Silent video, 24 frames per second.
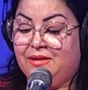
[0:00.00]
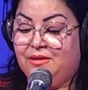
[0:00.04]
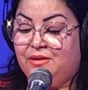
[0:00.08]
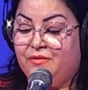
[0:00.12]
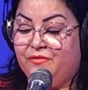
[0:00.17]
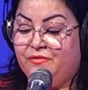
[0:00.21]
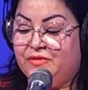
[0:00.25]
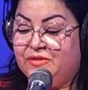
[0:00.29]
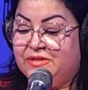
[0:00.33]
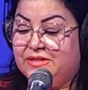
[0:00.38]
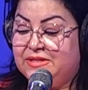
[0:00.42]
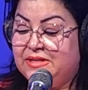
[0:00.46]

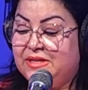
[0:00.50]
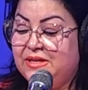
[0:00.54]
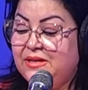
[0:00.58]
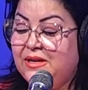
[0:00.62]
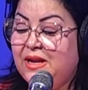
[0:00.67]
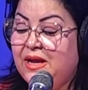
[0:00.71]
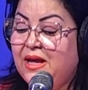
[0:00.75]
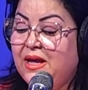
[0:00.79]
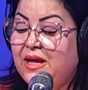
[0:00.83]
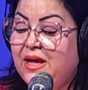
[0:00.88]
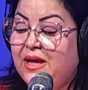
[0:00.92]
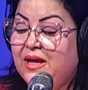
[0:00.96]
التقدم في
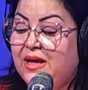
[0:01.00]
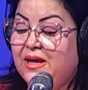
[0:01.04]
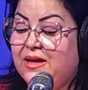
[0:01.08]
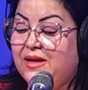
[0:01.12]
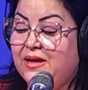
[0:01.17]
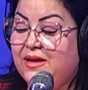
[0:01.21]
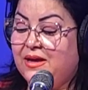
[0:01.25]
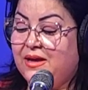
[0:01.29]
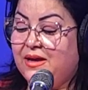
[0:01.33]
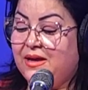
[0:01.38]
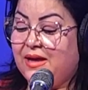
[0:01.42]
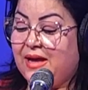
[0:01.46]
السن
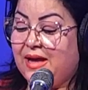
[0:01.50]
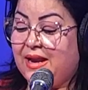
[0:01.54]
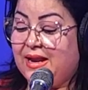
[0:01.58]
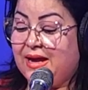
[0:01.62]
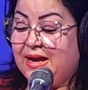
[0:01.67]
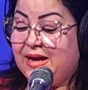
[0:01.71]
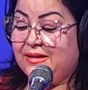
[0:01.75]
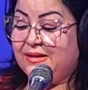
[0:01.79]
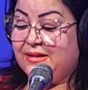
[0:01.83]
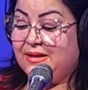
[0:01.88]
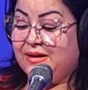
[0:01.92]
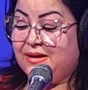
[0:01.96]
آه على
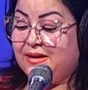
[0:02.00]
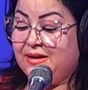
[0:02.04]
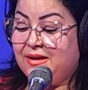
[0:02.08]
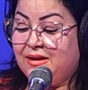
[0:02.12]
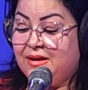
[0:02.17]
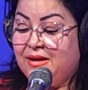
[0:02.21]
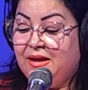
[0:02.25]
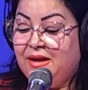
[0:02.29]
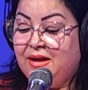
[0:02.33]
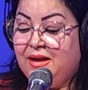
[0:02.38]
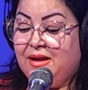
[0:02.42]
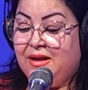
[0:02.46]
خاطر
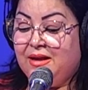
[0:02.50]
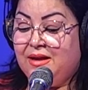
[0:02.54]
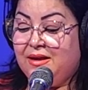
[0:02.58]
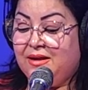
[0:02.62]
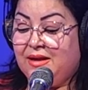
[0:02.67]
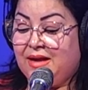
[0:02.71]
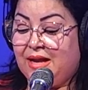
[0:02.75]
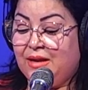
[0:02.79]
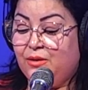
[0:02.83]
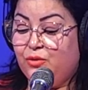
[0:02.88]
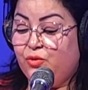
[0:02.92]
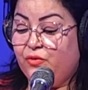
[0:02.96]

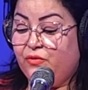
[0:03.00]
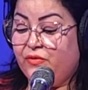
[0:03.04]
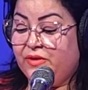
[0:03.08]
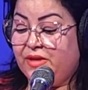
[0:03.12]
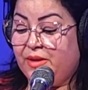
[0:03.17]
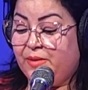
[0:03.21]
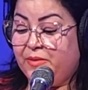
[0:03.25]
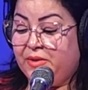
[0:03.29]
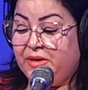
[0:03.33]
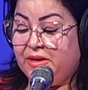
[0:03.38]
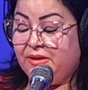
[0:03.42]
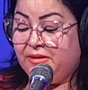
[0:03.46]
آه، عنده
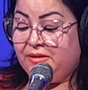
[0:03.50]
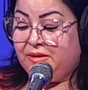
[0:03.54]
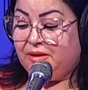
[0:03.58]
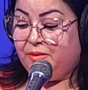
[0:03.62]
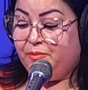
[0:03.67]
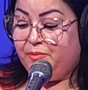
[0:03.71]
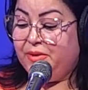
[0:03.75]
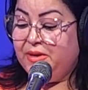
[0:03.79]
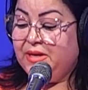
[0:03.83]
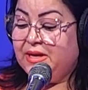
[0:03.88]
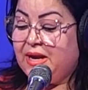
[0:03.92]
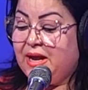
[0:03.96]
فيتامينات
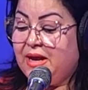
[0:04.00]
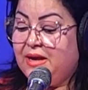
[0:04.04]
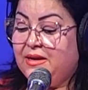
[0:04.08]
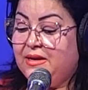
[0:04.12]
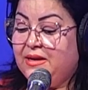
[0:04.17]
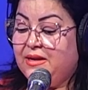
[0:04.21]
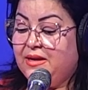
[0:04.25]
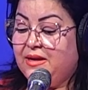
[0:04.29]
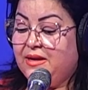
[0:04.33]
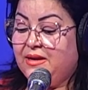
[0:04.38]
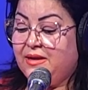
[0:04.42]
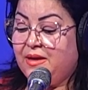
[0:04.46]
كبيرة
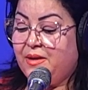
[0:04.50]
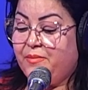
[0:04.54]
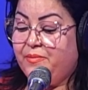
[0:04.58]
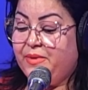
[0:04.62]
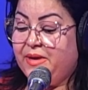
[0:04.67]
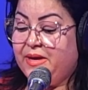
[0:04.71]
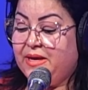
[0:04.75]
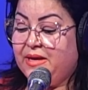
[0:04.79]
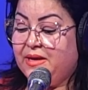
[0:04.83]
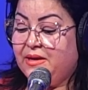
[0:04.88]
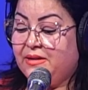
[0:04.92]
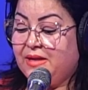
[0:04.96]
اللي هي
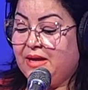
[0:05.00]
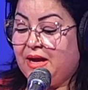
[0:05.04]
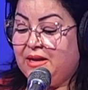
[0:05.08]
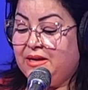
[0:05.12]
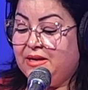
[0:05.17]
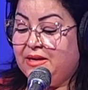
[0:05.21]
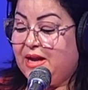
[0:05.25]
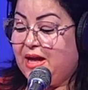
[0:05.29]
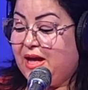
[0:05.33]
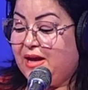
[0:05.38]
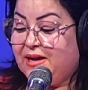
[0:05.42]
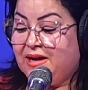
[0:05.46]
باهية هي
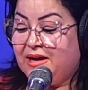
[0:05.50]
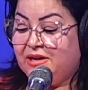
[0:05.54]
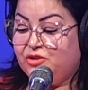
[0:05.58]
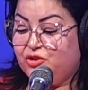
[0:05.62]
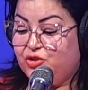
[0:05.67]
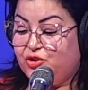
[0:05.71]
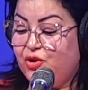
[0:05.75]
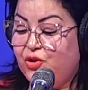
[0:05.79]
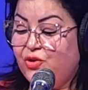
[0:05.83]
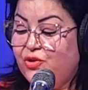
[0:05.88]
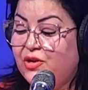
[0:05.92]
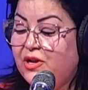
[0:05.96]
تخلينا هكا
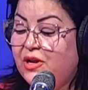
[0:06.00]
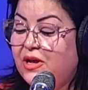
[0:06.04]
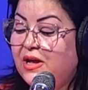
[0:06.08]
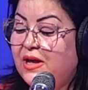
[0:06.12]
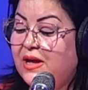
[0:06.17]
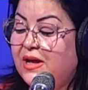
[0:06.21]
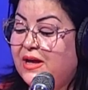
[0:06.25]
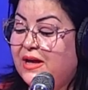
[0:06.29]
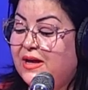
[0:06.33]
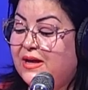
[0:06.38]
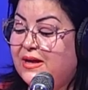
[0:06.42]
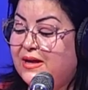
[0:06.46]
الجن
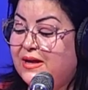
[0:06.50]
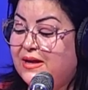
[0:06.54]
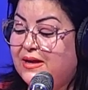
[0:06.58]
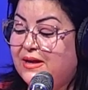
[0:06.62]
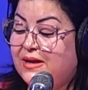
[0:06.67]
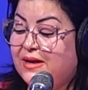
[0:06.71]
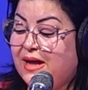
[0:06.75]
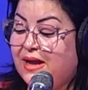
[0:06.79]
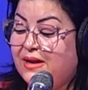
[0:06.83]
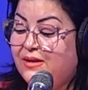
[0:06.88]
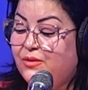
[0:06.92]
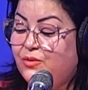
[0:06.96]

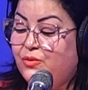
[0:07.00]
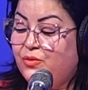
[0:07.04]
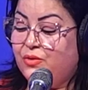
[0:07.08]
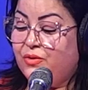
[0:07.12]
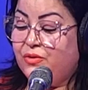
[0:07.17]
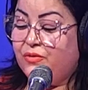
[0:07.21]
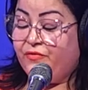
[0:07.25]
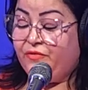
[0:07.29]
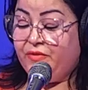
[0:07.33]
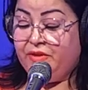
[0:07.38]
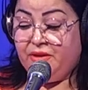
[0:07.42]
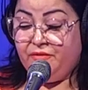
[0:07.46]
آه،
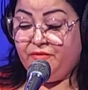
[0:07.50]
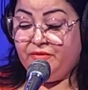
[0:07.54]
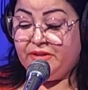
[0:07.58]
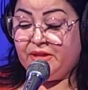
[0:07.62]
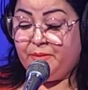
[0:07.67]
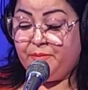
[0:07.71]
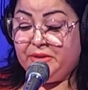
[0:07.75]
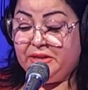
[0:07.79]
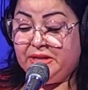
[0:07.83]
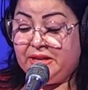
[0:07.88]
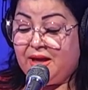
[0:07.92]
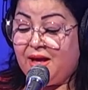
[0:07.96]
عنده آه، فيه
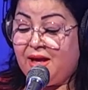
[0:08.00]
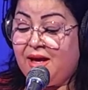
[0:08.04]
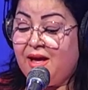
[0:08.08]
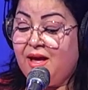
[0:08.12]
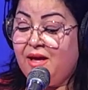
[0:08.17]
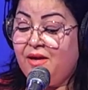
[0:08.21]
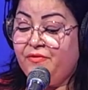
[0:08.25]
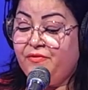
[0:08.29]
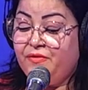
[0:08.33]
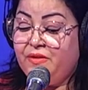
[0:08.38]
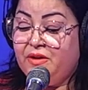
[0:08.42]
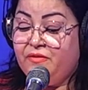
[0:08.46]
الفيتامين
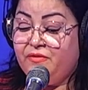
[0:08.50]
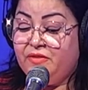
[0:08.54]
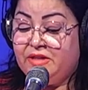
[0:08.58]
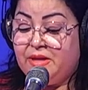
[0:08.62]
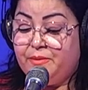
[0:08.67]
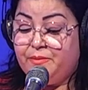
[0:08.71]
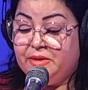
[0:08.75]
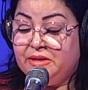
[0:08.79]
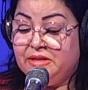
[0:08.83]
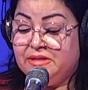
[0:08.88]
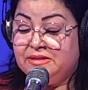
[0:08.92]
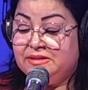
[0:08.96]
ا فيه
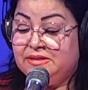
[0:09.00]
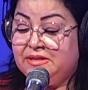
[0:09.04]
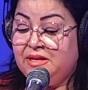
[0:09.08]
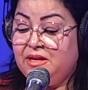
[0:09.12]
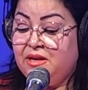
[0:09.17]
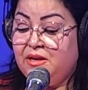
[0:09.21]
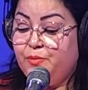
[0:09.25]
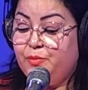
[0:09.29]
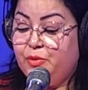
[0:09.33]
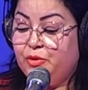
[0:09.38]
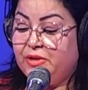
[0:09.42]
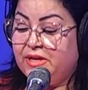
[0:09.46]
الفيتامين
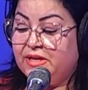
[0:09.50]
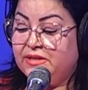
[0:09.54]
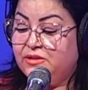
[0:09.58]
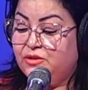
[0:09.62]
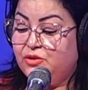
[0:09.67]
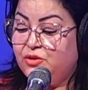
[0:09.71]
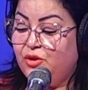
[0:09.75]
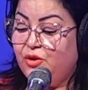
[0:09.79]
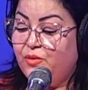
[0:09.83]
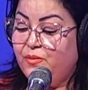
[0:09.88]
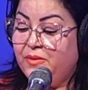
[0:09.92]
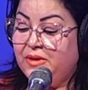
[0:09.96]
سي
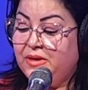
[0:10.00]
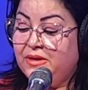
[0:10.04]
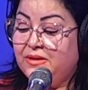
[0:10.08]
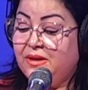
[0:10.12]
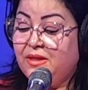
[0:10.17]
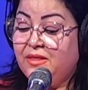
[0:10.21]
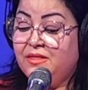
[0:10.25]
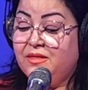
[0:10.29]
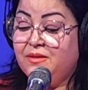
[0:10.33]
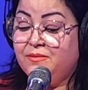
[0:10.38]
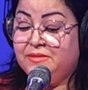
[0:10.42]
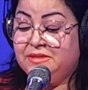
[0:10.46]
البوتاسيوم
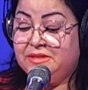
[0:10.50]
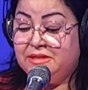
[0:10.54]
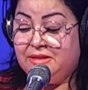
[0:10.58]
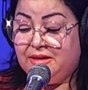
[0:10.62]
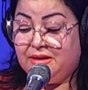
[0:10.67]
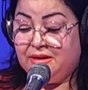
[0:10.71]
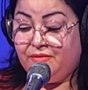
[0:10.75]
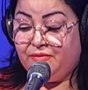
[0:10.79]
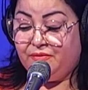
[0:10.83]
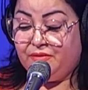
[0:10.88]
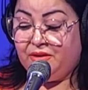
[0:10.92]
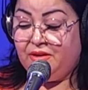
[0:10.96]
ينظم
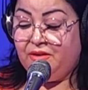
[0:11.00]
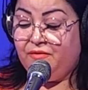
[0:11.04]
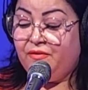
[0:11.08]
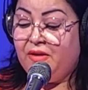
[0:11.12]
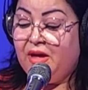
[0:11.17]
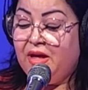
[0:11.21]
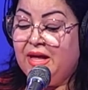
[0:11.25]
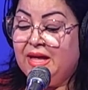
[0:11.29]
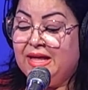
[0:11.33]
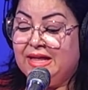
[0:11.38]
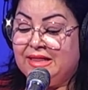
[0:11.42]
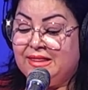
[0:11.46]
زاده كيف كيف
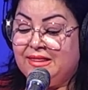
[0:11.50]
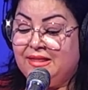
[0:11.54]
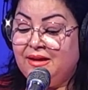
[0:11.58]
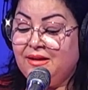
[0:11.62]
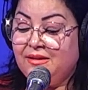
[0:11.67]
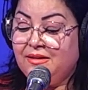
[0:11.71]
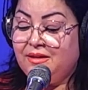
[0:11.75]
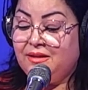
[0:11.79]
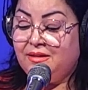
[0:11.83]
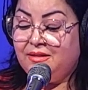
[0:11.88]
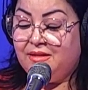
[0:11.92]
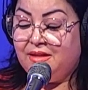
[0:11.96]

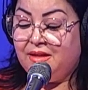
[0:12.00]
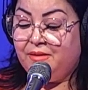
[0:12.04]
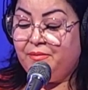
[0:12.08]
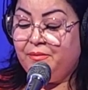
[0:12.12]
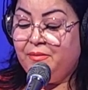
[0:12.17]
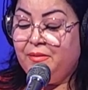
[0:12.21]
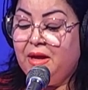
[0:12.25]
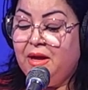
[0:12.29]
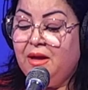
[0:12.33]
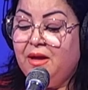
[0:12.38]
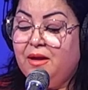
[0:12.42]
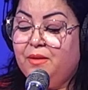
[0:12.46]
ضغط
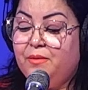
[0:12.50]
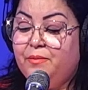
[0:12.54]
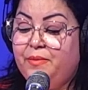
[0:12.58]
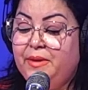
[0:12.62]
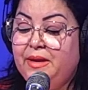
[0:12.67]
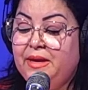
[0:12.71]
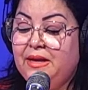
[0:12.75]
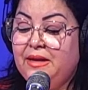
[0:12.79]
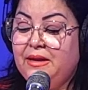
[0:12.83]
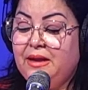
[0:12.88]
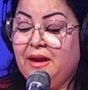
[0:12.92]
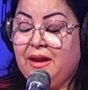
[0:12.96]
الدم
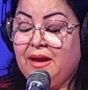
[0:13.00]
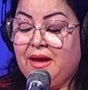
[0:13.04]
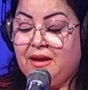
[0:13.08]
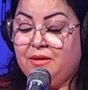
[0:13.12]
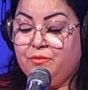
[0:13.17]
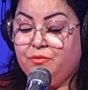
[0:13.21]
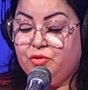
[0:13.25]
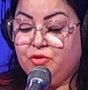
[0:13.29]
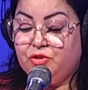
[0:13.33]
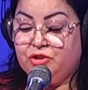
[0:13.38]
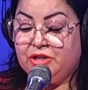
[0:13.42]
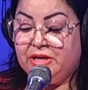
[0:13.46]
باهي
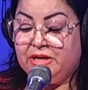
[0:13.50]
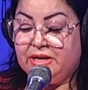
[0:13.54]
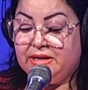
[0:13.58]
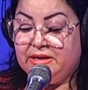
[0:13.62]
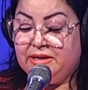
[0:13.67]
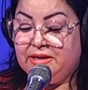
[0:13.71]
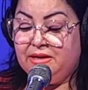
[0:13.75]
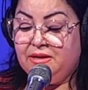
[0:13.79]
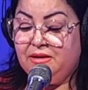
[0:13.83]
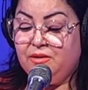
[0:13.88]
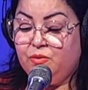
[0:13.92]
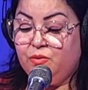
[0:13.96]
للقلب
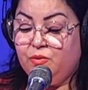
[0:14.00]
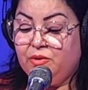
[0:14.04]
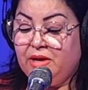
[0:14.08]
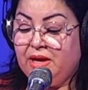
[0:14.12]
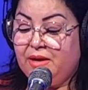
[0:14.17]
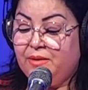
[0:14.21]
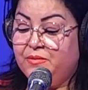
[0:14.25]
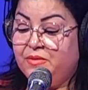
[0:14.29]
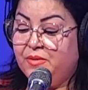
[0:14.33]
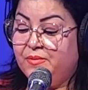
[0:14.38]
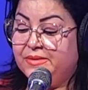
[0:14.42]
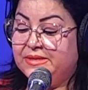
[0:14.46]
والشرايين
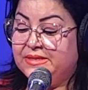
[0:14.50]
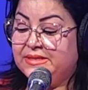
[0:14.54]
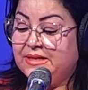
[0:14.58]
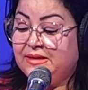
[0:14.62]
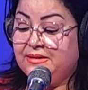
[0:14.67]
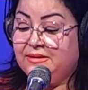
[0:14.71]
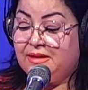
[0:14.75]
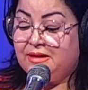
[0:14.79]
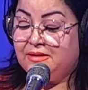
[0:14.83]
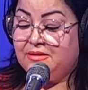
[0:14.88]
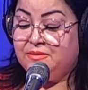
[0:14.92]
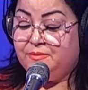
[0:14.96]
ويحمي من
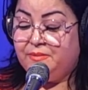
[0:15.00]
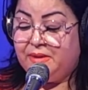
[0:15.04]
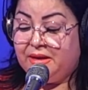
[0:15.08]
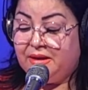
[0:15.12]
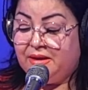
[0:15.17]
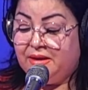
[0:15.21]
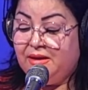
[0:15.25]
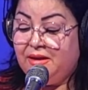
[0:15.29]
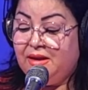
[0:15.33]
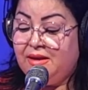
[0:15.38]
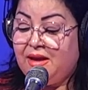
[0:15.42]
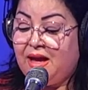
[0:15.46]
السكته
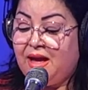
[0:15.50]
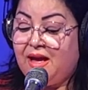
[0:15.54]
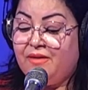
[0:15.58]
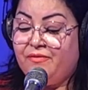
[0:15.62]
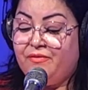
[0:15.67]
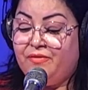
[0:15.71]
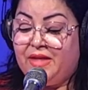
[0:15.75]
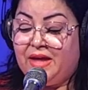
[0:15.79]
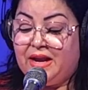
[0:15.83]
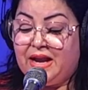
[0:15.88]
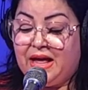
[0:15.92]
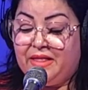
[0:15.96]
الدماغيه
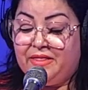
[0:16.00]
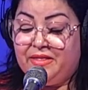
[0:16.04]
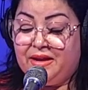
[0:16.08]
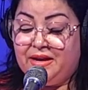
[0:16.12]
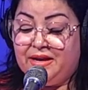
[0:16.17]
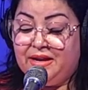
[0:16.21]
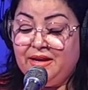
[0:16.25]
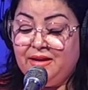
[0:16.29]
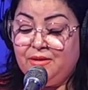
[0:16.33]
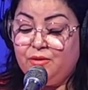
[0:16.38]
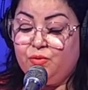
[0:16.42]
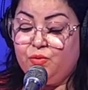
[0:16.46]
يحافظ على
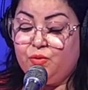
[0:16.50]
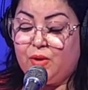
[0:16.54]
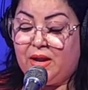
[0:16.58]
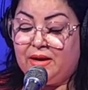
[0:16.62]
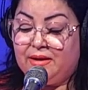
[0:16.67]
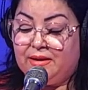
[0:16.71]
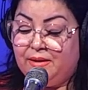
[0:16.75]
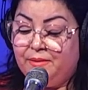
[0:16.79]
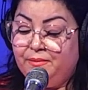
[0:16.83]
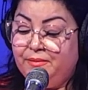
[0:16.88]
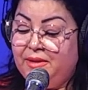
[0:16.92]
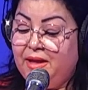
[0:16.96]
العضلات
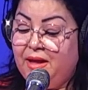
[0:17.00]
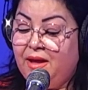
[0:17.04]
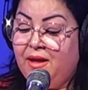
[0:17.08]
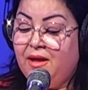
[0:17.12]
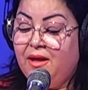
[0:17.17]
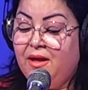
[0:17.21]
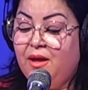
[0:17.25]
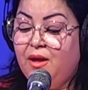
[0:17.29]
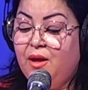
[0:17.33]
وعلى الكبده